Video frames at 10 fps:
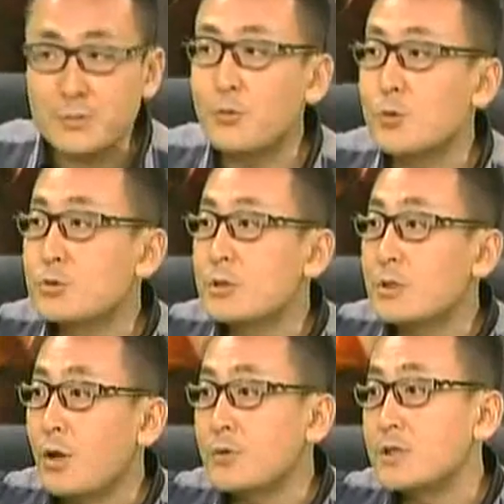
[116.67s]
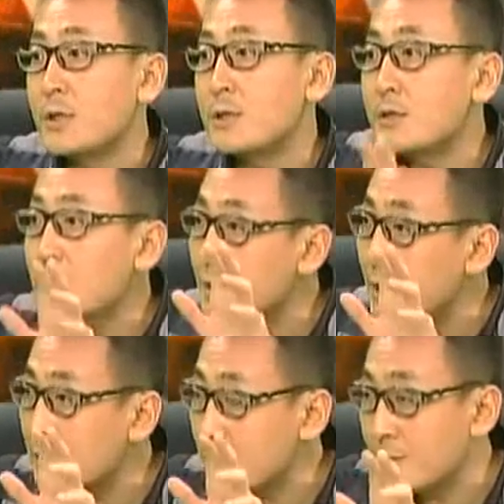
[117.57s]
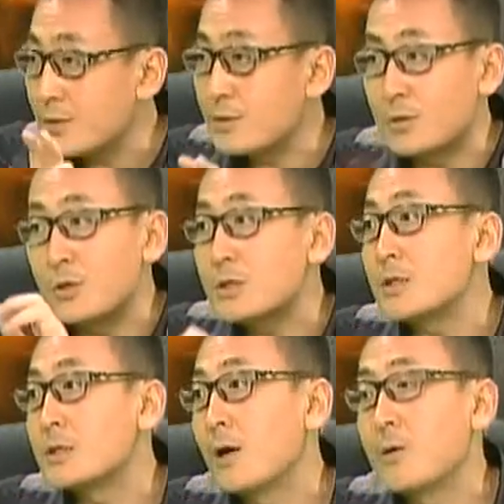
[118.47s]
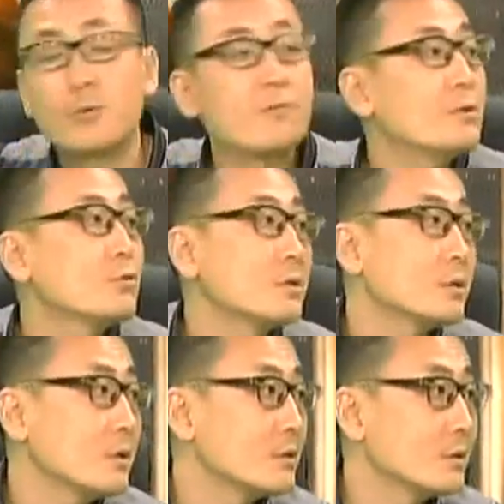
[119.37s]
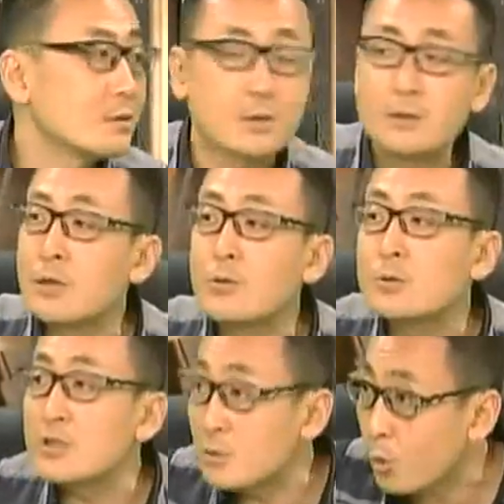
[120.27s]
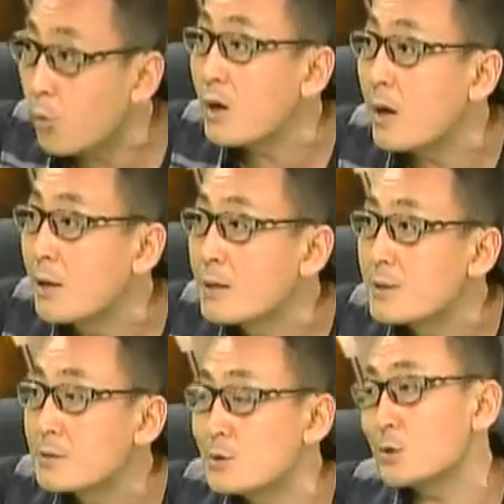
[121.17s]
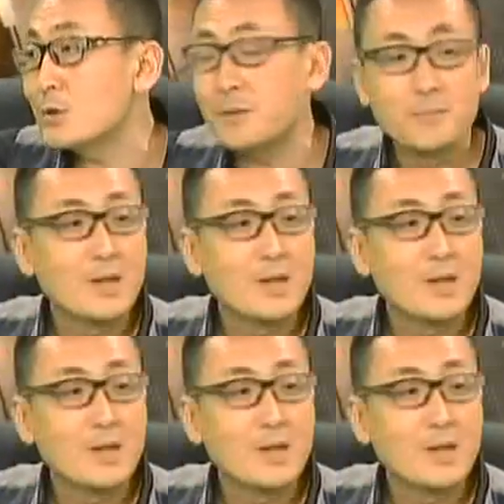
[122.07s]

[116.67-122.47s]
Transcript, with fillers: 为什么我觉得陶姐应该得这个奖，我完全这个这个这个能够认同啊。嗯，就